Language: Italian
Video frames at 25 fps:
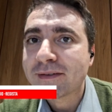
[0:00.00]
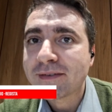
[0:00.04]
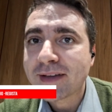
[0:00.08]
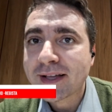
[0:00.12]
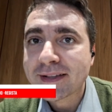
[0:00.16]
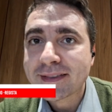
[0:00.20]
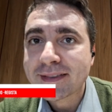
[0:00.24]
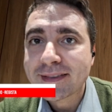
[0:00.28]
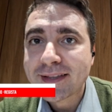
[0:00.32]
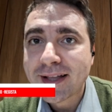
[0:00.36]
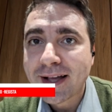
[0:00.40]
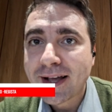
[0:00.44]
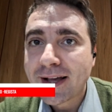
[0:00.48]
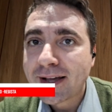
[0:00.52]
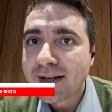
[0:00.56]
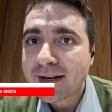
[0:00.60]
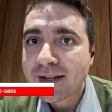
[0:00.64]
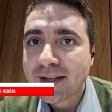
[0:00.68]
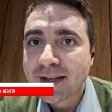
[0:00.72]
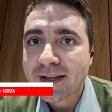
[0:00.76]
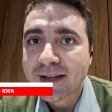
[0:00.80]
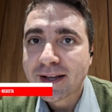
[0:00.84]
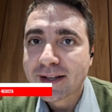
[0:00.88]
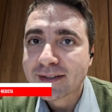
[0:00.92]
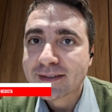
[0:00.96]
si deve
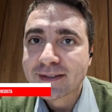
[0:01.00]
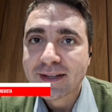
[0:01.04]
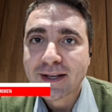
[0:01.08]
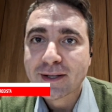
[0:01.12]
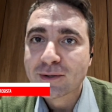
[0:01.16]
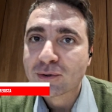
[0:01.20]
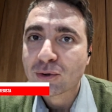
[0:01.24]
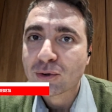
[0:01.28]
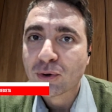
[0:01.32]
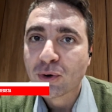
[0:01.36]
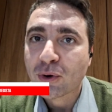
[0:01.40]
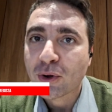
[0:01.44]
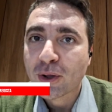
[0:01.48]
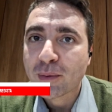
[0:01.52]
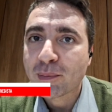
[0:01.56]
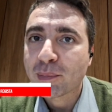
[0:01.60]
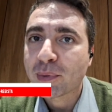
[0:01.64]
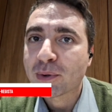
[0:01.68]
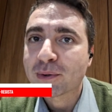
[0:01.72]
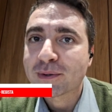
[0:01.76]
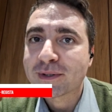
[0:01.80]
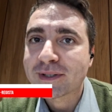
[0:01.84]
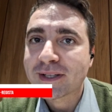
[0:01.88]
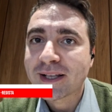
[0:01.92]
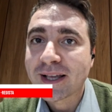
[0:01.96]
andare, a teatro è,
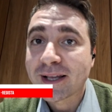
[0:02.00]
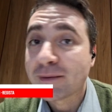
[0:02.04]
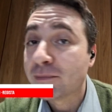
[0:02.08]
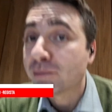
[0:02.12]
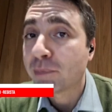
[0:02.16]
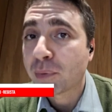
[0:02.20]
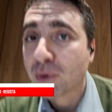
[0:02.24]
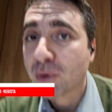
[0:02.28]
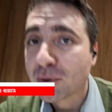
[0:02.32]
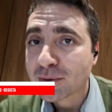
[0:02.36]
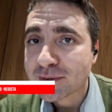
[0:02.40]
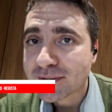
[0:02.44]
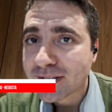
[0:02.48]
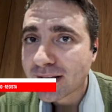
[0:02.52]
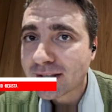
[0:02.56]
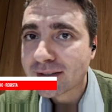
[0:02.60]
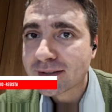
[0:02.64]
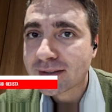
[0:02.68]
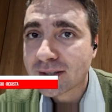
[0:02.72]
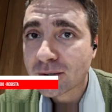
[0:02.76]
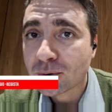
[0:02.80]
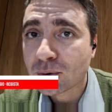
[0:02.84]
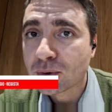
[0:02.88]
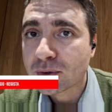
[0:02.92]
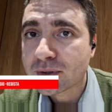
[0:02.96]
impo- è
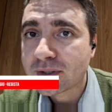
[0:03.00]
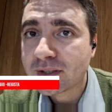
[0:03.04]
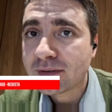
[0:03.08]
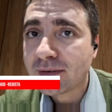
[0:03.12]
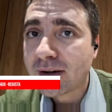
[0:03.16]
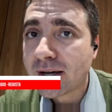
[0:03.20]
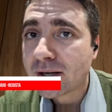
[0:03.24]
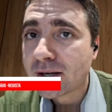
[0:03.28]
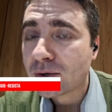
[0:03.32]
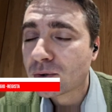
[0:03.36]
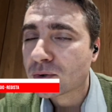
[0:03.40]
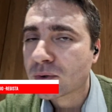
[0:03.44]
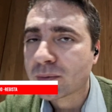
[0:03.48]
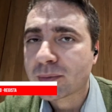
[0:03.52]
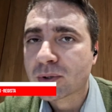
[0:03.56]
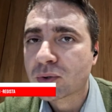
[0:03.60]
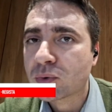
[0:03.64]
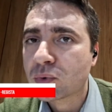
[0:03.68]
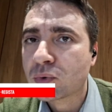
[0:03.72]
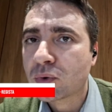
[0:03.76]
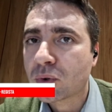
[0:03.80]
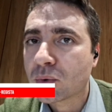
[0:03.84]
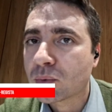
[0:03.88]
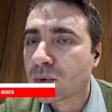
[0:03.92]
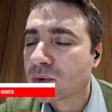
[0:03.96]
importante coltivarlo,
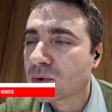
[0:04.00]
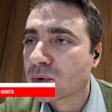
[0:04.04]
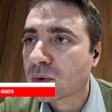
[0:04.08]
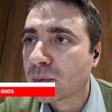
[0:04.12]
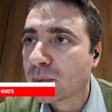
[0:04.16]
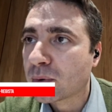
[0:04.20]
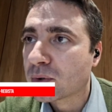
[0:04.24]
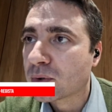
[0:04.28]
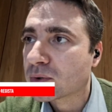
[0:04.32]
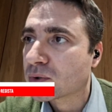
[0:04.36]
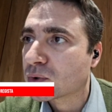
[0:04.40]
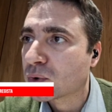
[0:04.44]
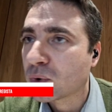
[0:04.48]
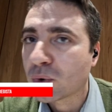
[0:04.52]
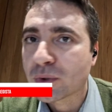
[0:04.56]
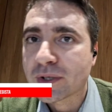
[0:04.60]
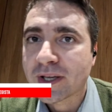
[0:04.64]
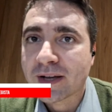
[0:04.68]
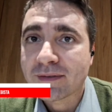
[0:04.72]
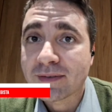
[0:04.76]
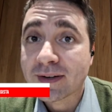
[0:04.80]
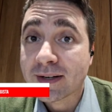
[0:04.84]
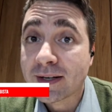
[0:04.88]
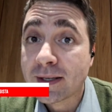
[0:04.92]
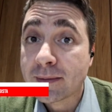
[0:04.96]
soprattutto in questo posto, lo
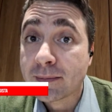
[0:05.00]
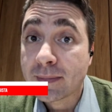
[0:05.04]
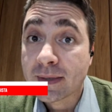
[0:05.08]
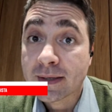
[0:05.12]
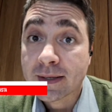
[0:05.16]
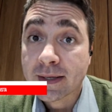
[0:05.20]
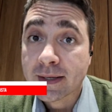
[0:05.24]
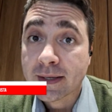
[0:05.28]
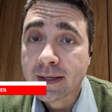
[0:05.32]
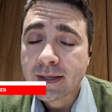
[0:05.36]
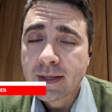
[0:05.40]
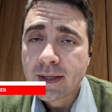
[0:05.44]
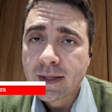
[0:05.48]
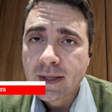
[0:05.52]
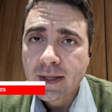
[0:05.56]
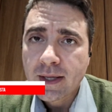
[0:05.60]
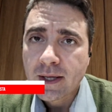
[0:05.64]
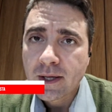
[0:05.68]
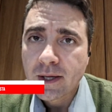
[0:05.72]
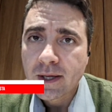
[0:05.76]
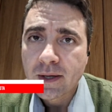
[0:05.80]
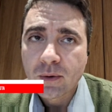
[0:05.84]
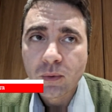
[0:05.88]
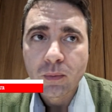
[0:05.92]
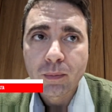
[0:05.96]
Yab Club, che
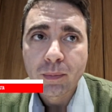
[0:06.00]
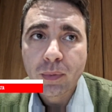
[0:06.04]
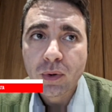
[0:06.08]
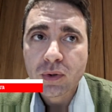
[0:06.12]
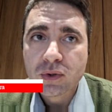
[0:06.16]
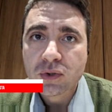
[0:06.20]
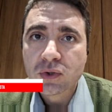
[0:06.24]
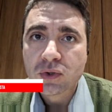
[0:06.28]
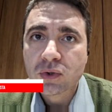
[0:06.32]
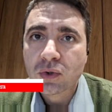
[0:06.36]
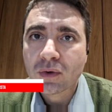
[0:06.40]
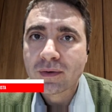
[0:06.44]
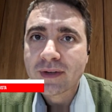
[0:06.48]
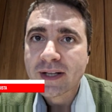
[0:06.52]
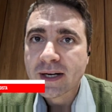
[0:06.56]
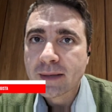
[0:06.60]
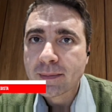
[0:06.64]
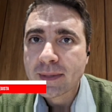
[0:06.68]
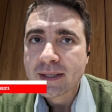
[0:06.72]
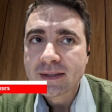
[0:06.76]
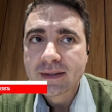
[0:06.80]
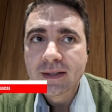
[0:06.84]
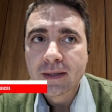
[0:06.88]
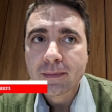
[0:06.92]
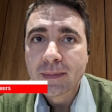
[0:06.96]
è un posto
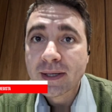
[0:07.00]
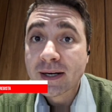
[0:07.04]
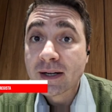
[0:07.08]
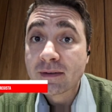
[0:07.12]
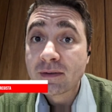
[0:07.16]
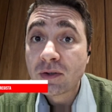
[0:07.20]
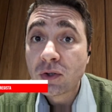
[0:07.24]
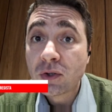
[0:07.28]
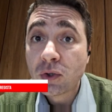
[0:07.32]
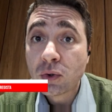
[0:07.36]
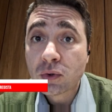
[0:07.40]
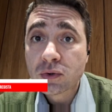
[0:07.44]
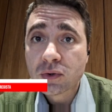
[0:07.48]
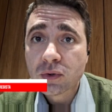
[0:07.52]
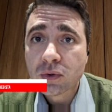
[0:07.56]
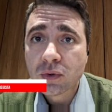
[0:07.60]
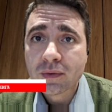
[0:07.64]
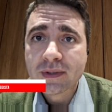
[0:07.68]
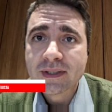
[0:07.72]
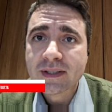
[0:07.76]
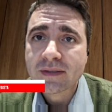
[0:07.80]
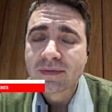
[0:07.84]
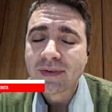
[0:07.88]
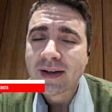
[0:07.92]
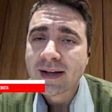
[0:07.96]
veramente meraviglioso
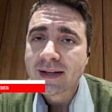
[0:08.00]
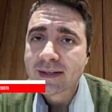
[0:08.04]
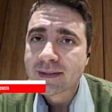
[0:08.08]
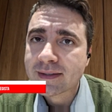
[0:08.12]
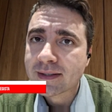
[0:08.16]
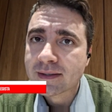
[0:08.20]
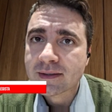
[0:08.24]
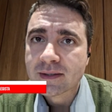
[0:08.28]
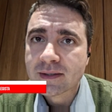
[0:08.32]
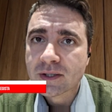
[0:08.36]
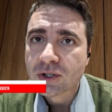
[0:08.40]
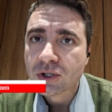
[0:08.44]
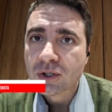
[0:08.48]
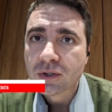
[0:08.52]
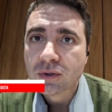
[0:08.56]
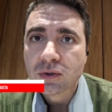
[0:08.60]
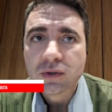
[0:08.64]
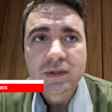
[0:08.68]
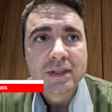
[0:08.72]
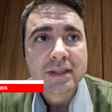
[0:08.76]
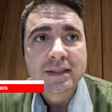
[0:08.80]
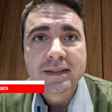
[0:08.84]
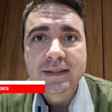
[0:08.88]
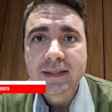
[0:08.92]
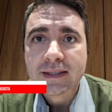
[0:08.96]
dove si parte a
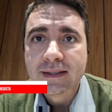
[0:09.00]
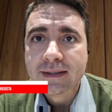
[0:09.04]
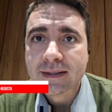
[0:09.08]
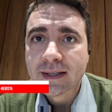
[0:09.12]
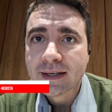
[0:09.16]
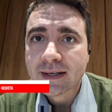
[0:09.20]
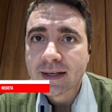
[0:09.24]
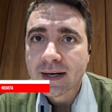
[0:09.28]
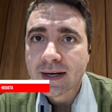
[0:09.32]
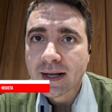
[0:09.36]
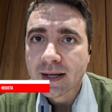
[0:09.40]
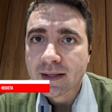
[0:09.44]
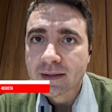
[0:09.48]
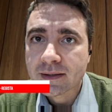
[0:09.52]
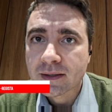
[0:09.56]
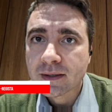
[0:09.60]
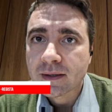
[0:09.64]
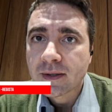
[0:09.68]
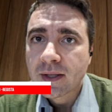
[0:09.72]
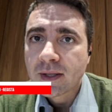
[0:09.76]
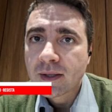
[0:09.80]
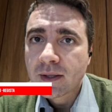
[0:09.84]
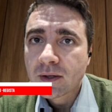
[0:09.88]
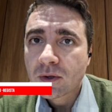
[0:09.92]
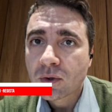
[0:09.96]
360 gradi.
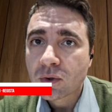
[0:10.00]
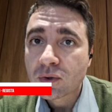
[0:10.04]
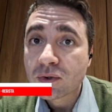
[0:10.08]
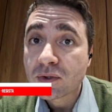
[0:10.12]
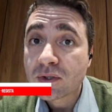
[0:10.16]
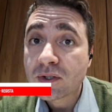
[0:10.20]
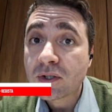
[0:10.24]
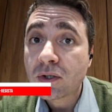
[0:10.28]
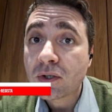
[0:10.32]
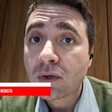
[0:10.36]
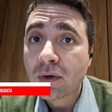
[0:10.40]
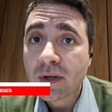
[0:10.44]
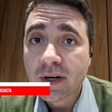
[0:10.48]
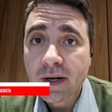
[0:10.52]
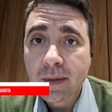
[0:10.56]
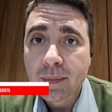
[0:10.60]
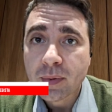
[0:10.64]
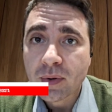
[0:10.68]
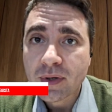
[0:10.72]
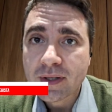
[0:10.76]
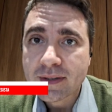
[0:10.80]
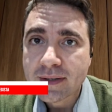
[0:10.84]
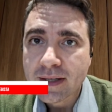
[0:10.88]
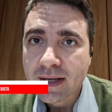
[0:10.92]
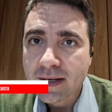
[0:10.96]
Consiglio ai
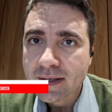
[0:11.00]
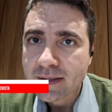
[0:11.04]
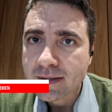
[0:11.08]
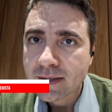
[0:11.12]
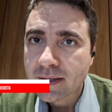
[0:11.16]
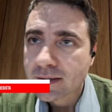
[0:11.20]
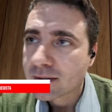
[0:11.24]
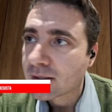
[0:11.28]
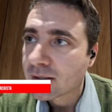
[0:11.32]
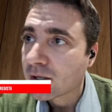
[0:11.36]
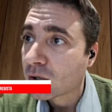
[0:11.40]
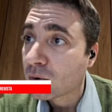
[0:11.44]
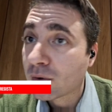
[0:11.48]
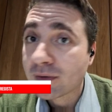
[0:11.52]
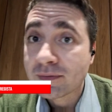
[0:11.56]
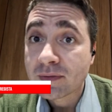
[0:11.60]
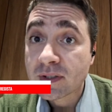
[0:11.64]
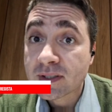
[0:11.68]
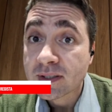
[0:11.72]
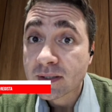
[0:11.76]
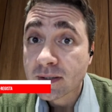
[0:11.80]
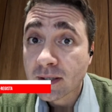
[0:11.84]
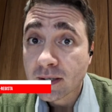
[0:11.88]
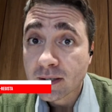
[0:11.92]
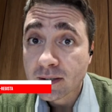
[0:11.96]
napoletani di andarlo a
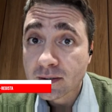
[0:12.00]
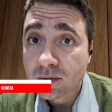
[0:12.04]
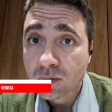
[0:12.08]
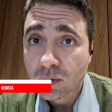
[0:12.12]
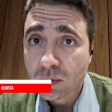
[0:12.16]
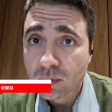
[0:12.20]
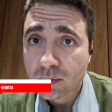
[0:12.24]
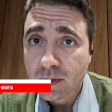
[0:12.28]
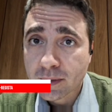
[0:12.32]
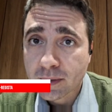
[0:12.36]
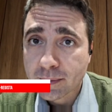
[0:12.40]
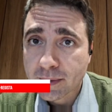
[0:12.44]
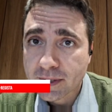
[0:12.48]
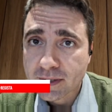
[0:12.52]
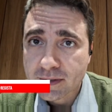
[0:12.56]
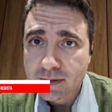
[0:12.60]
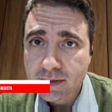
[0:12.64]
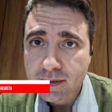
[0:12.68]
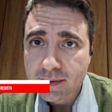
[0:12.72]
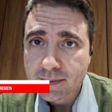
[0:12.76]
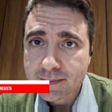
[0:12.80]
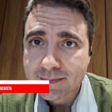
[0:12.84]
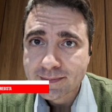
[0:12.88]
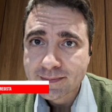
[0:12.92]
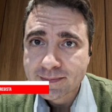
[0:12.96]
visitare
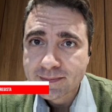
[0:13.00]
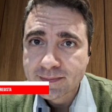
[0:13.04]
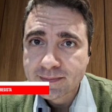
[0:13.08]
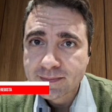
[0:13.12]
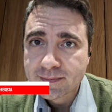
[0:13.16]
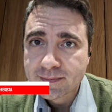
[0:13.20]
assolutamente.